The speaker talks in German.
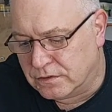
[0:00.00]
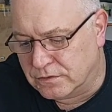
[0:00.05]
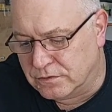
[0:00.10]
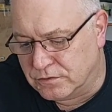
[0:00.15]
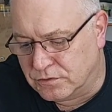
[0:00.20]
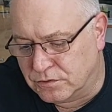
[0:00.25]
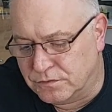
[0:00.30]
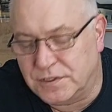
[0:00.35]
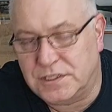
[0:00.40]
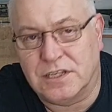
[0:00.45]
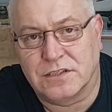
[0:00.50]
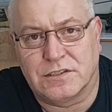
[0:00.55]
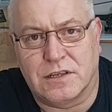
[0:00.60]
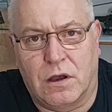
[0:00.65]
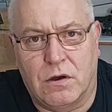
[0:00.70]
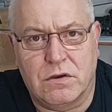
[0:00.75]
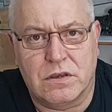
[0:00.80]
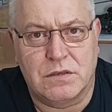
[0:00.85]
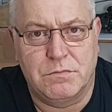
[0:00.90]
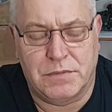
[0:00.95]
so wie ich das
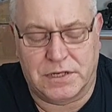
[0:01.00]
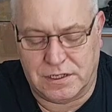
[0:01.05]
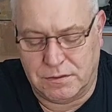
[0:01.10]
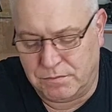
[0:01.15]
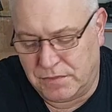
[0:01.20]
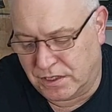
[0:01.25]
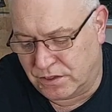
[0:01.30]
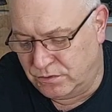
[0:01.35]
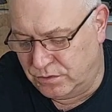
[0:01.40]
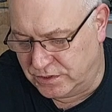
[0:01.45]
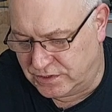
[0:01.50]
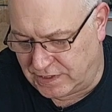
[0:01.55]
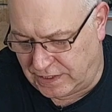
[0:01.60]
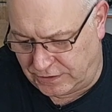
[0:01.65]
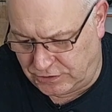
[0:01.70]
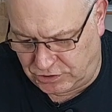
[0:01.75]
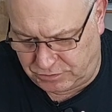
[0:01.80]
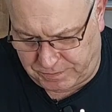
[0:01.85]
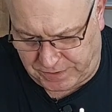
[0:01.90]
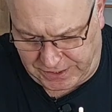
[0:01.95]
auch gemacht habe, mal kurz
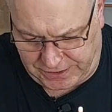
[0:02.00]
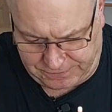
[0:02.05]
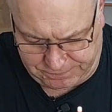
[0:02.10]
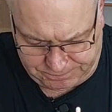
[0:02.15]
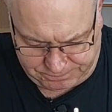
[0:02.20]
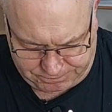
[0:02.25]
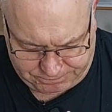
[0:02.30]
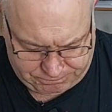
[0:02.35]
ansprechen.